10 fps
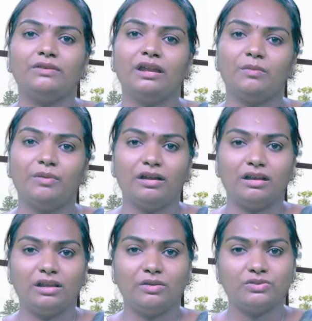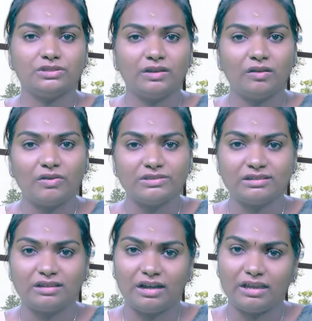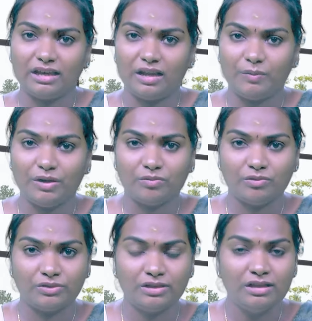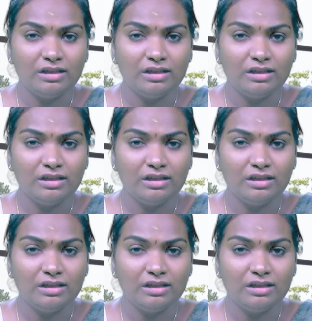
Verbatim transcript: வேலை பார்க்கல கொஞ்ச நேரம் ஆக்சிஜன் கிடைக்கல அப்படின்னும் போது